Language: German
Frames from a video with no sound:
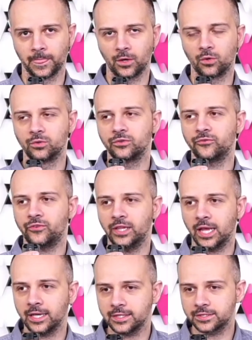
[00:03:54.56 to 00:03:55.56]
Und
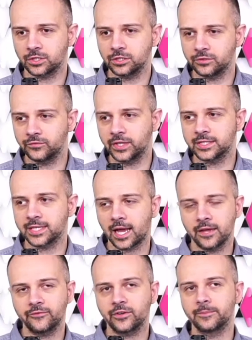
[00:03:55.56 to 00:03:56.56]
vielleicht sollten wir jetzt
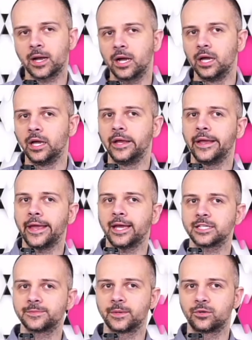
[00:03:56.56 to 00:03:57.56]
einfach mal
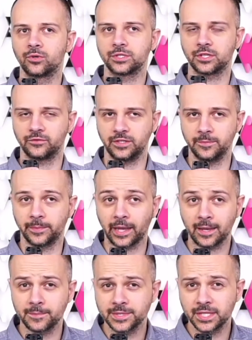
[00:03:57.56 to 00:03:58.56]
erstmal kurz auf die
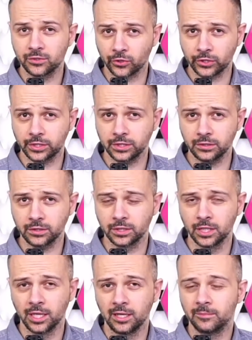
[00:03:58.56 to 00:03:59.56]
Bremse drücken,
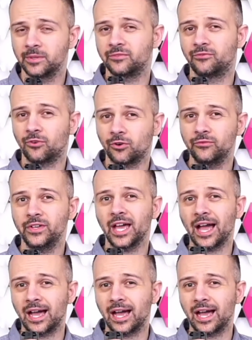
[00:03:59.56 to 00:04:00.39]
bevor wir